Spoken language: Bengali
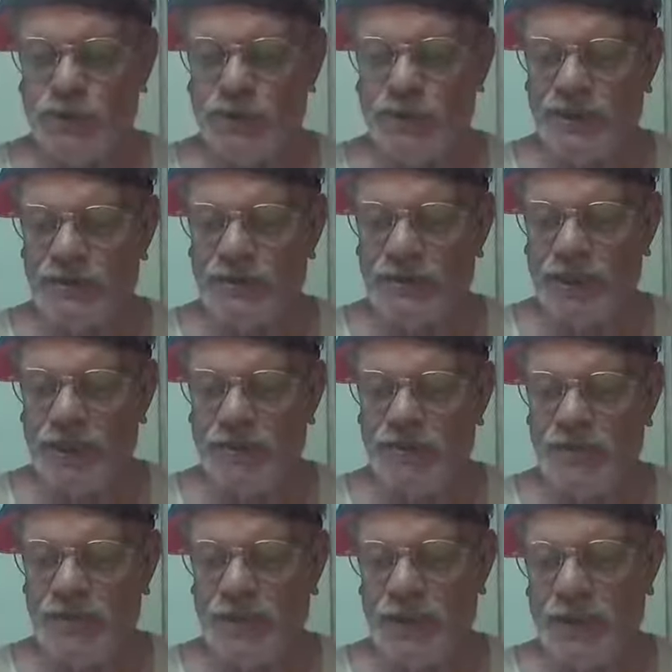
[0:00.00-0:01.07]
ভিয়েতনাম
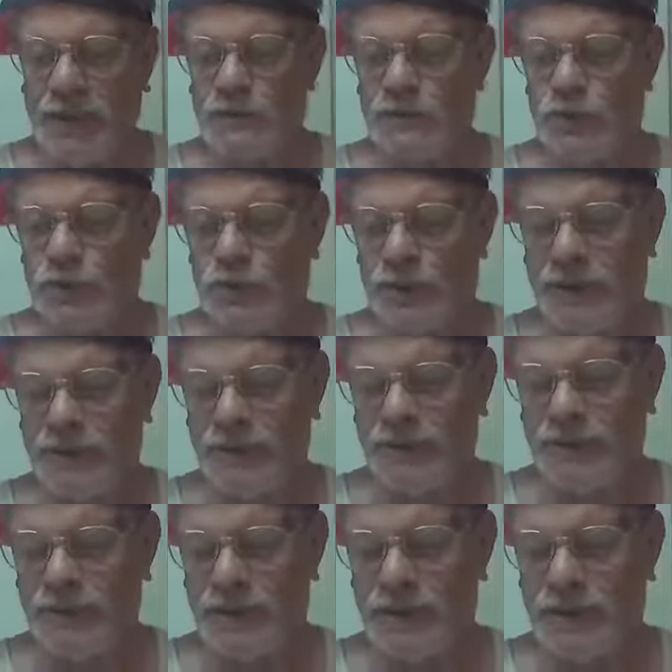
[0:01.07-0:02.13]
আর দক্ষিণ
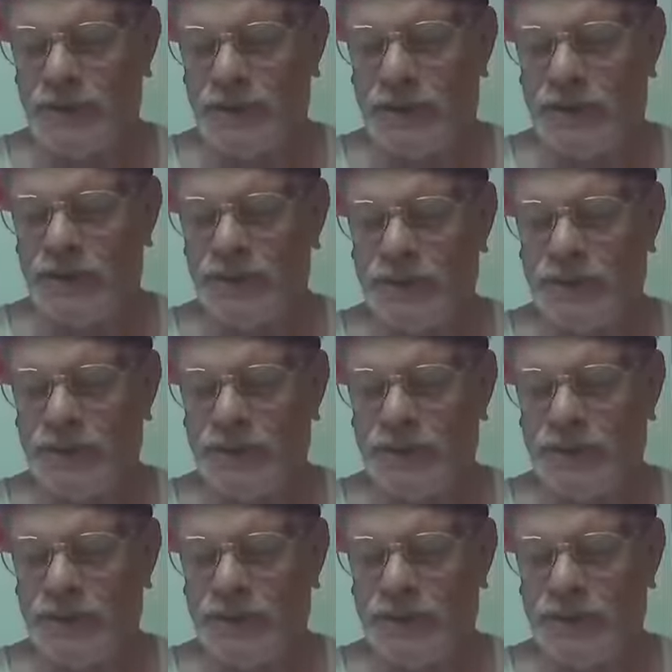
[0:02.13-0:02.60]
ভিয়েতনাম